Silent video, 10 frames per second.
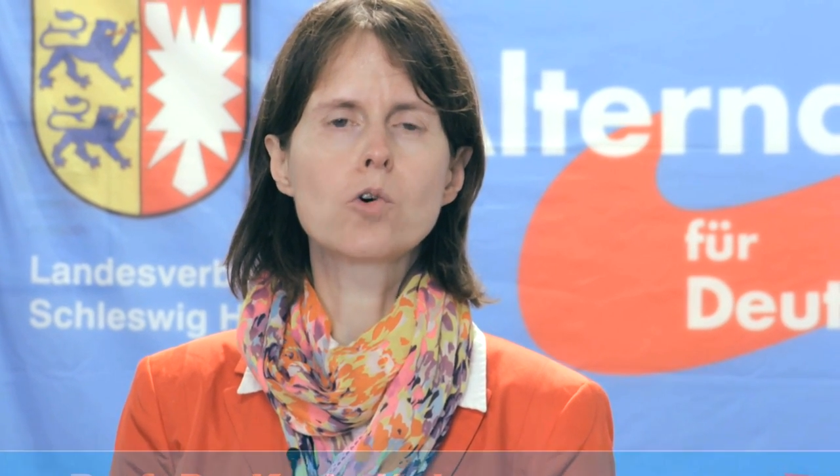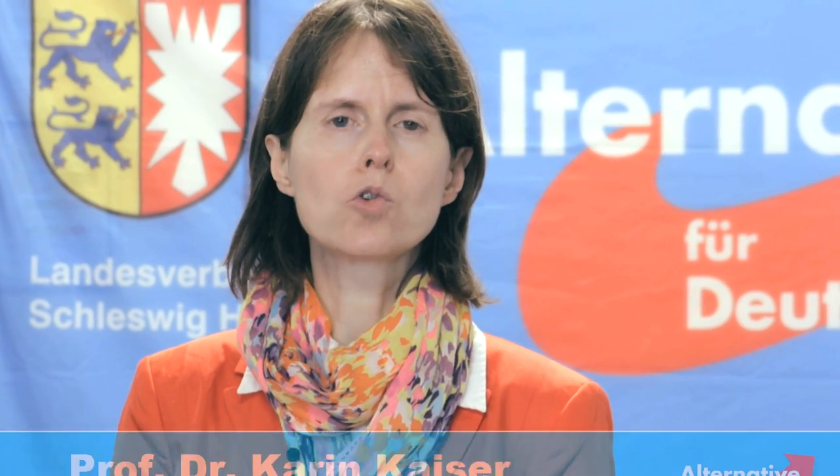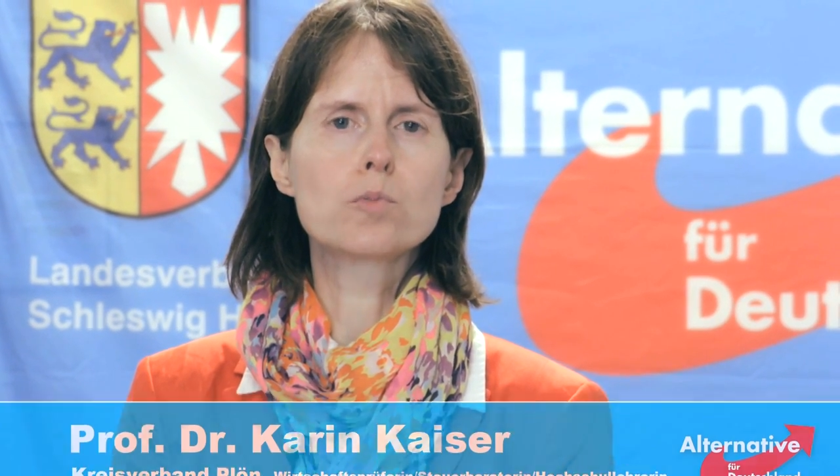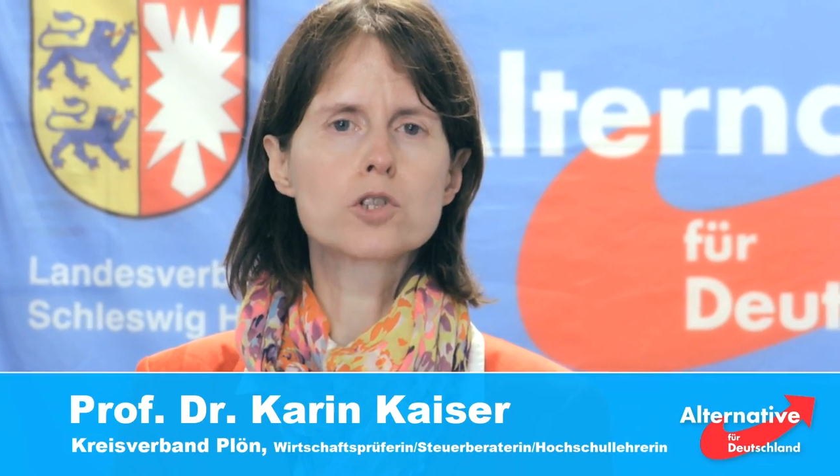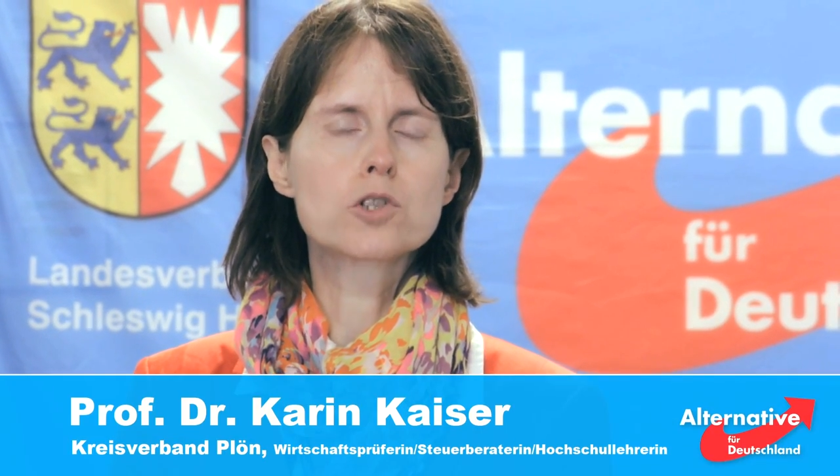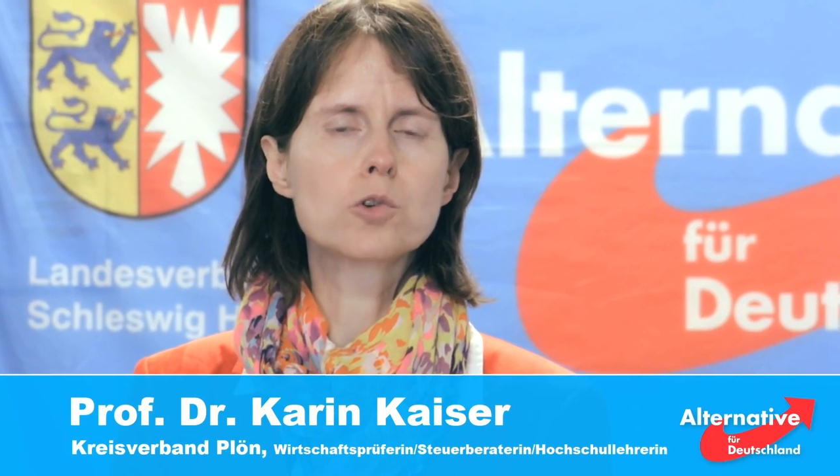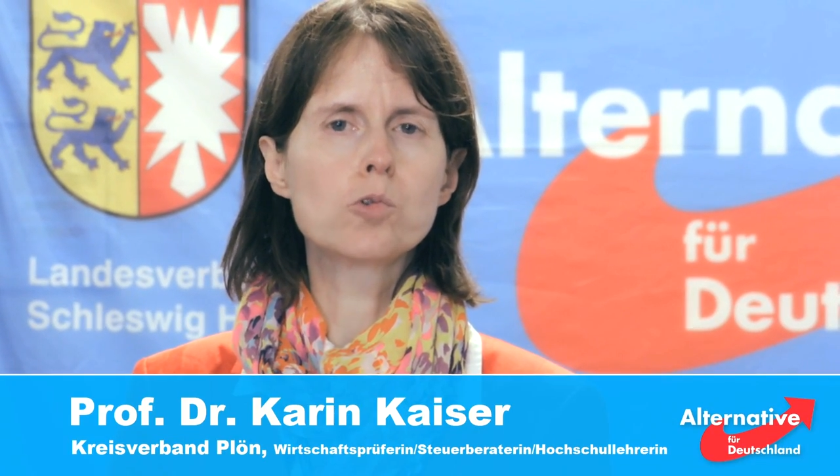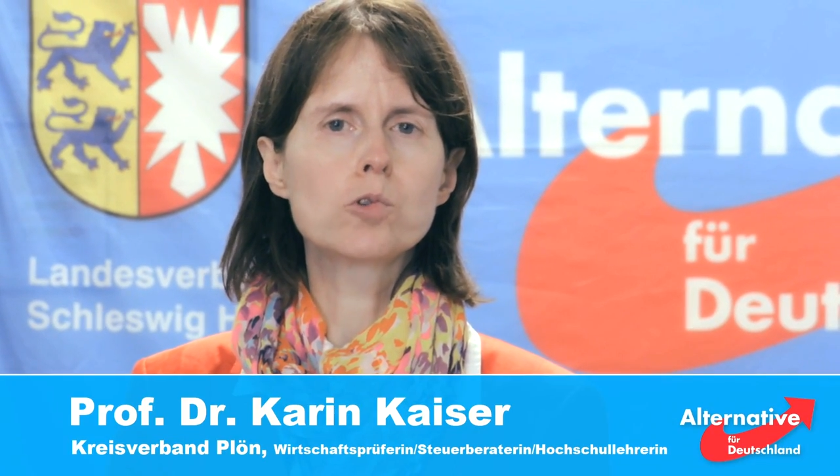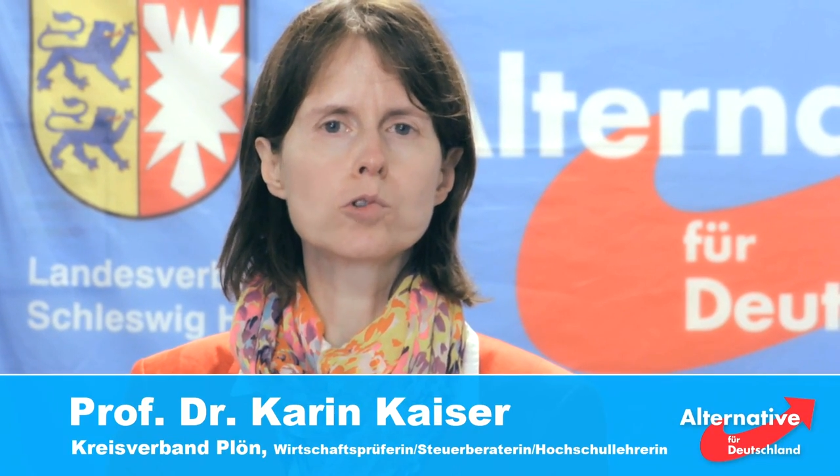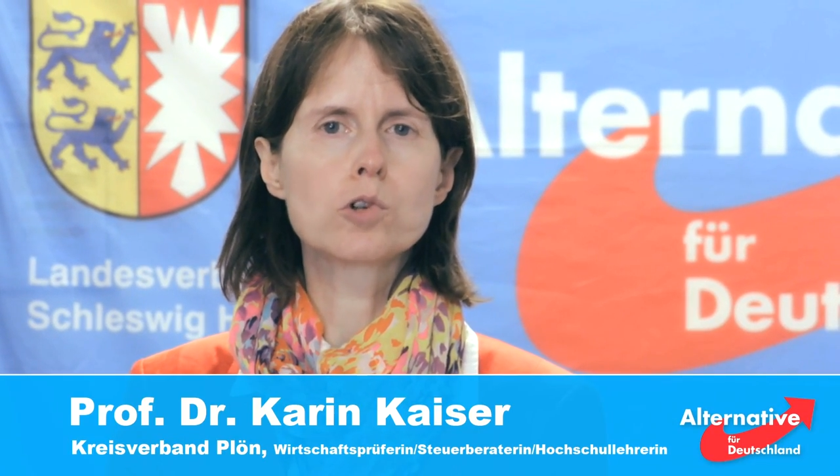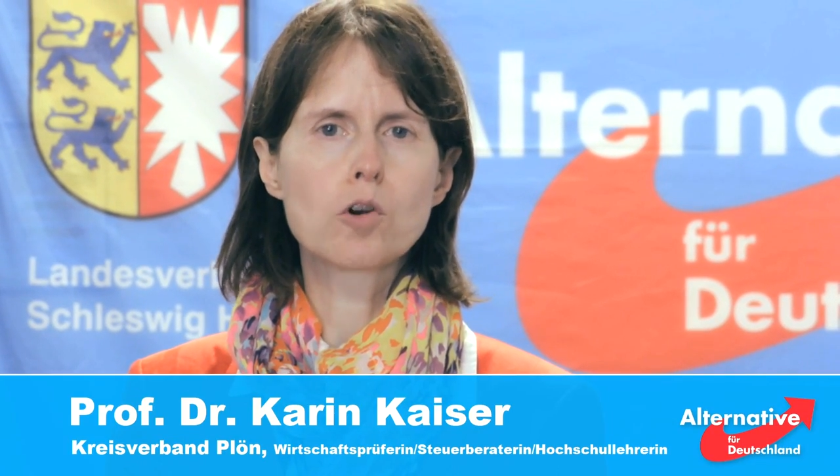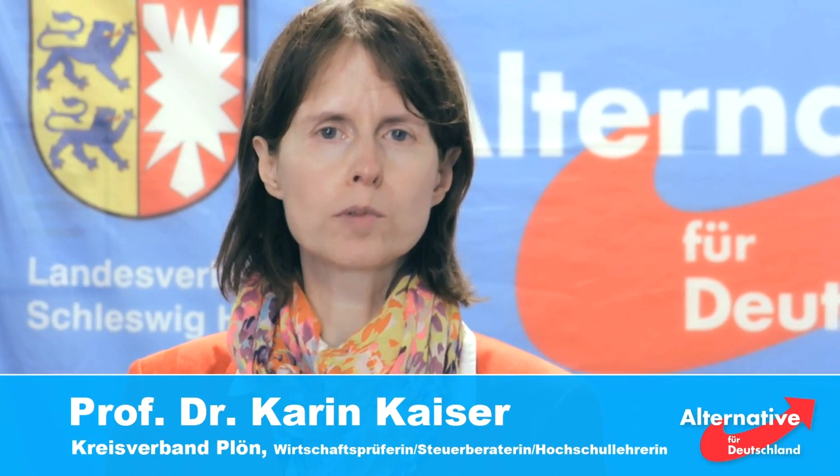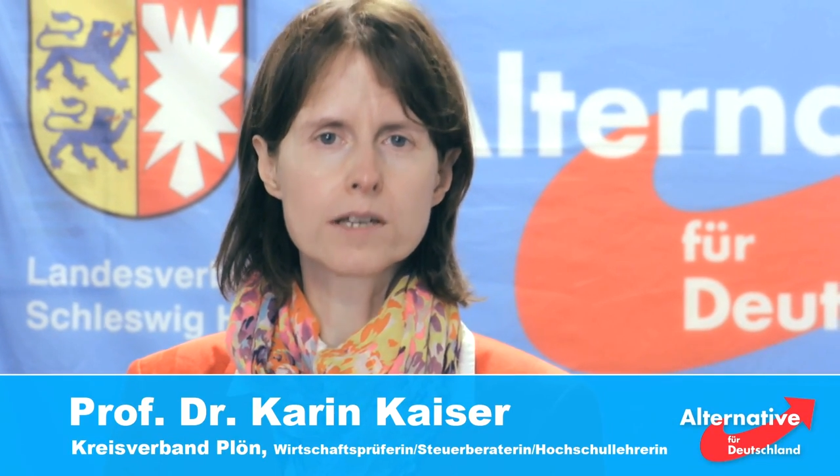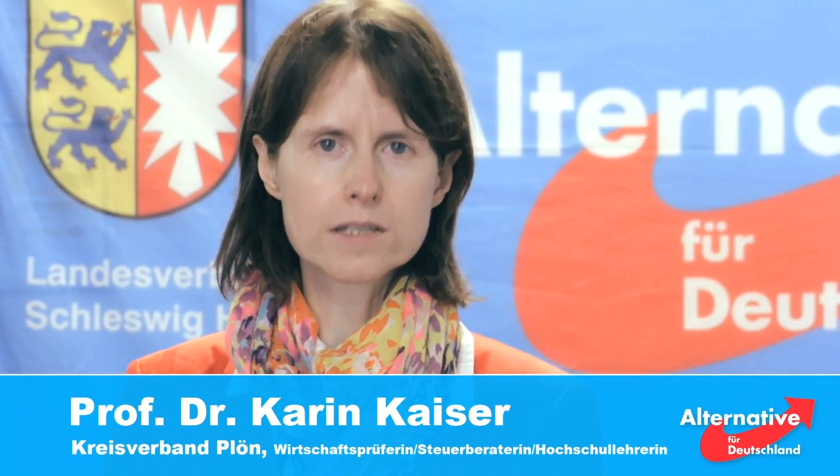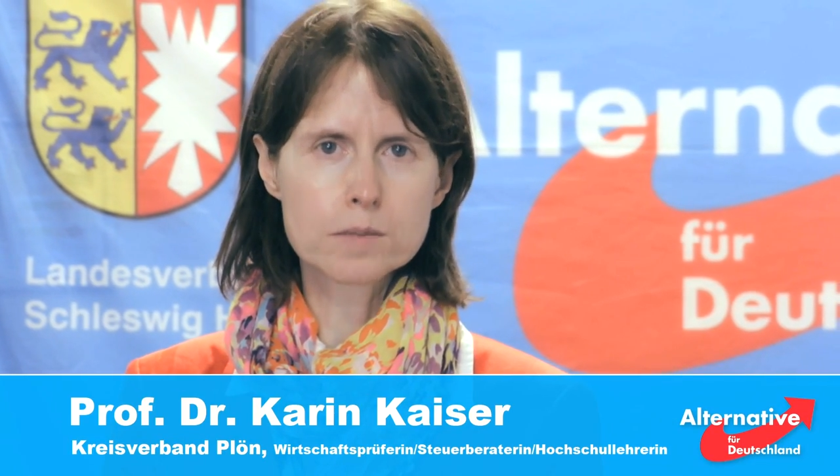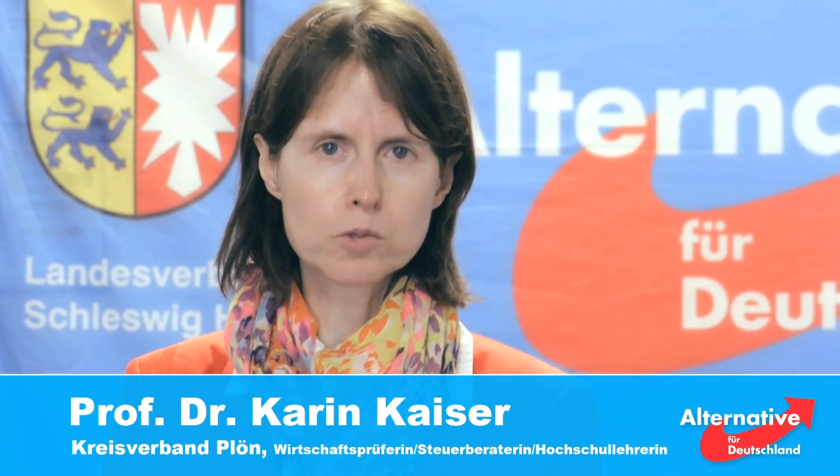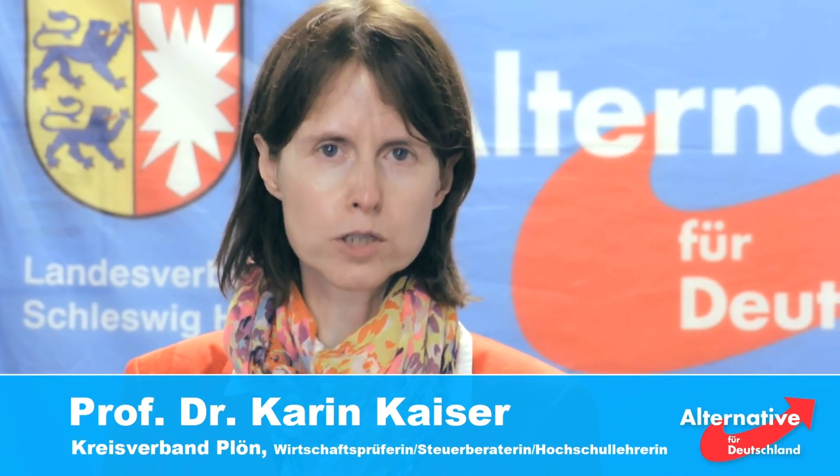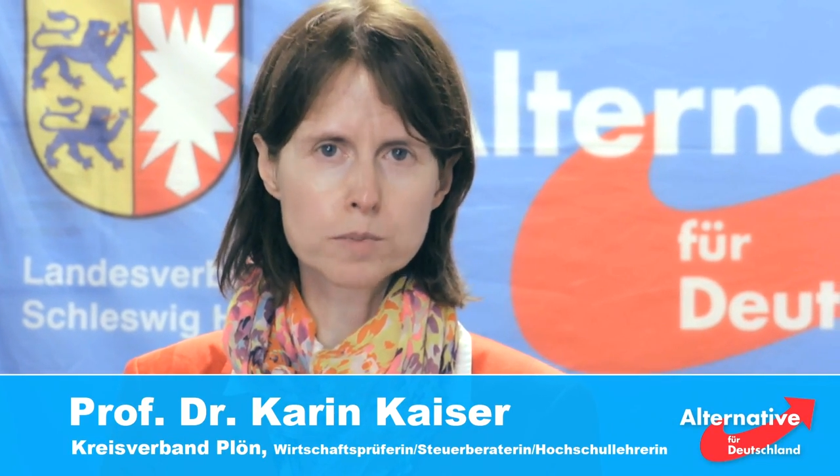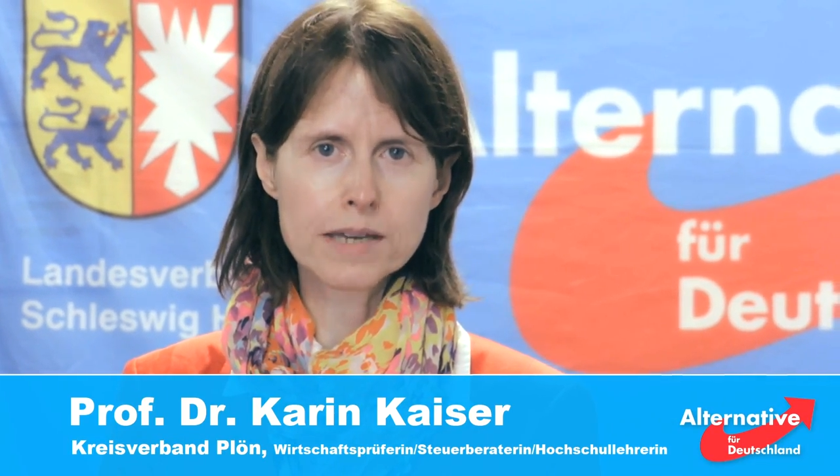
Korruption und Lobbyismus